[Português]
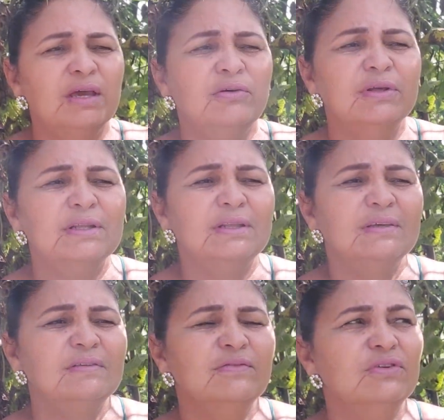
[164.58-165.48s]
Eu editei
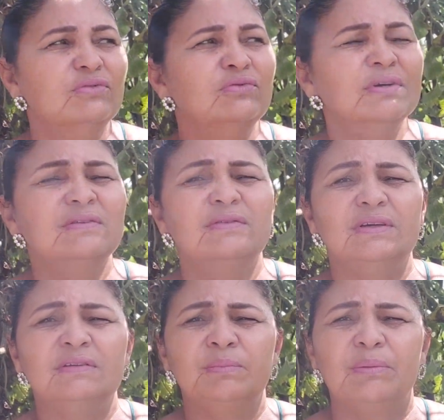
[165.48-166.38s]
esse vídeo duas
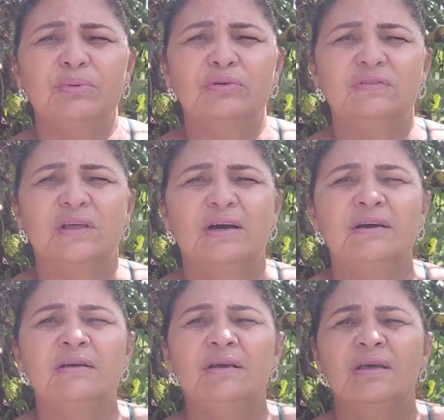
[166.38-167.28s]
vezes para
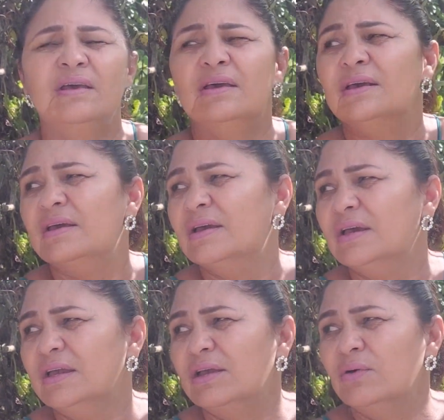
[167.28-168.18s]
postar.
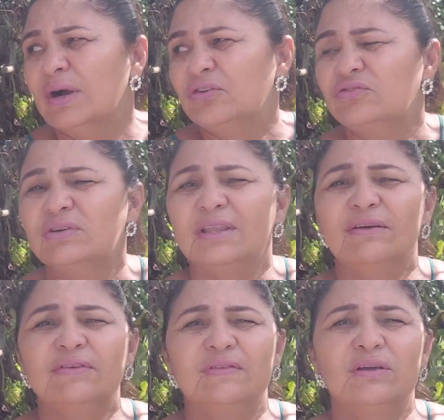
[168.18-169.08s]
Eu acho que
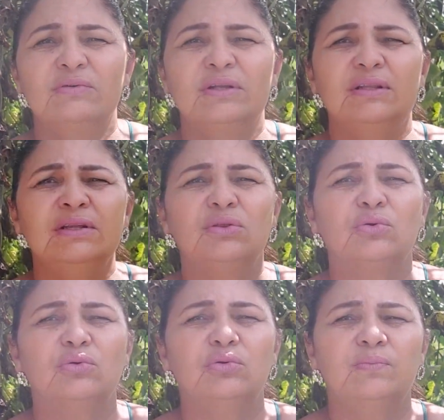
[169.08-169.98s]
deve ser o
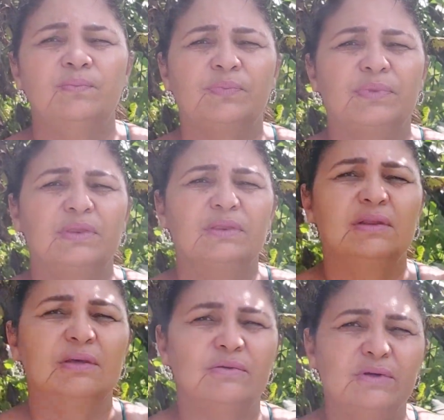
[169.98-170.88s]
editor
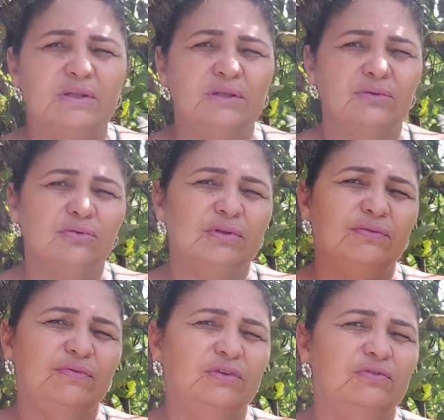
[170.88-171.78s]
o editor de
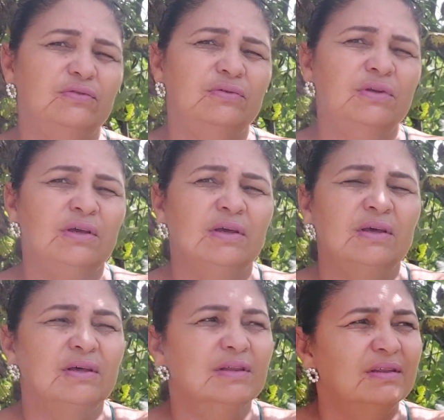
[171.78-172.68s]
vídeo.
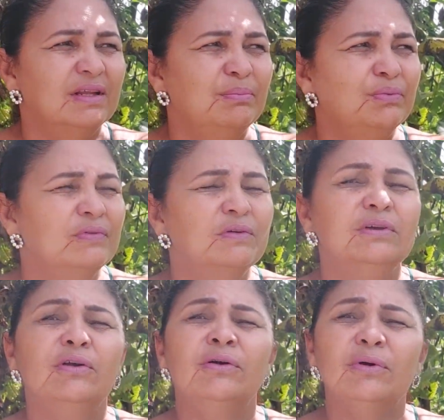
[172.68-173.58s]
Não é possível.
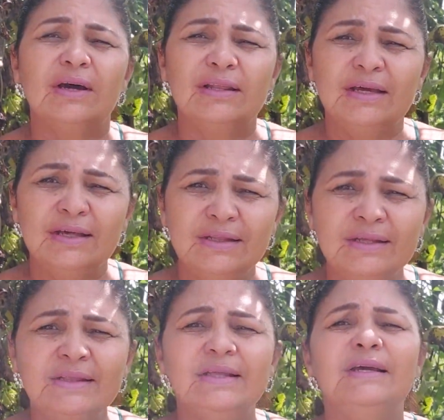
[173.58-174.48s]
Eu
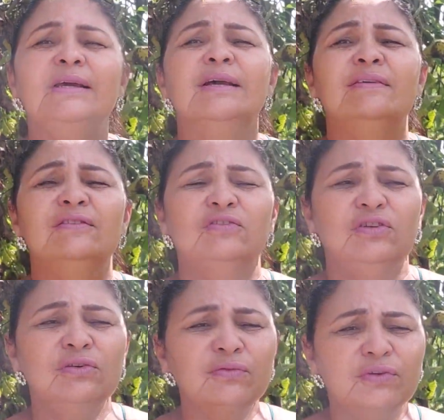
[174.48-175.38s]
editei,
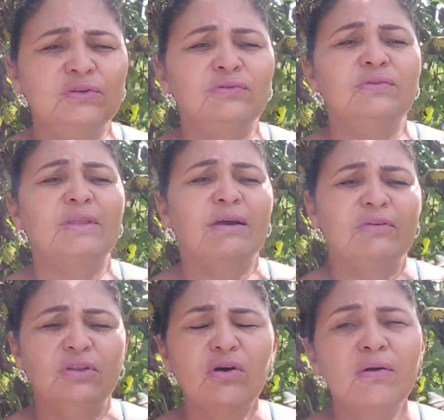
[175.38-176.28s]
assisti o vídeo,
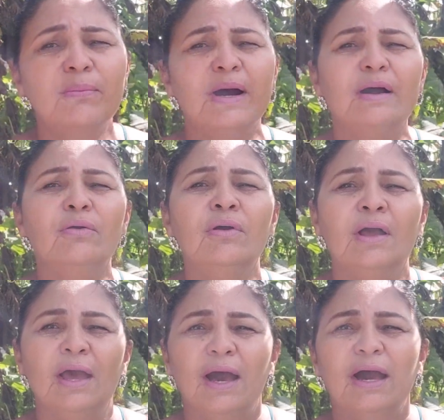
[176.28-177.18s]
tava normal.
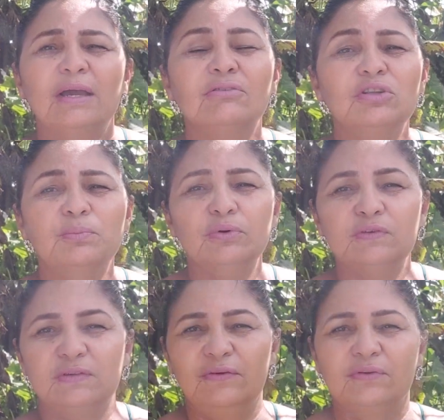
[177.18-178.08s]
Aí quando eu
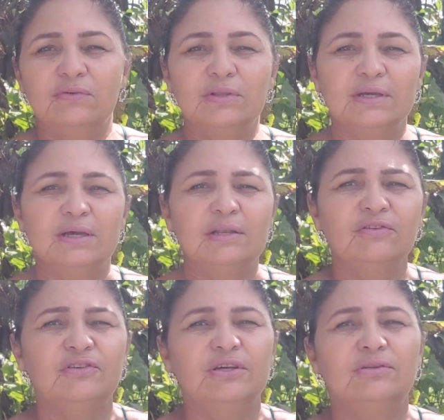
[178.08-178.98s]
postei ficou
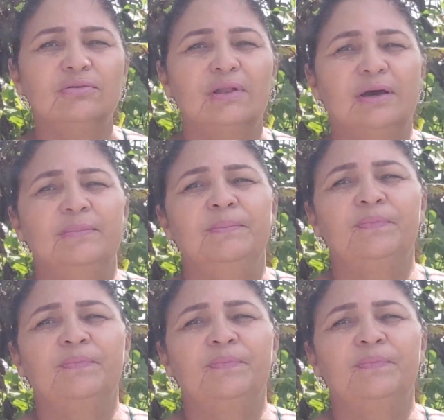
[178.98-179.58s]
daquele jeito lá.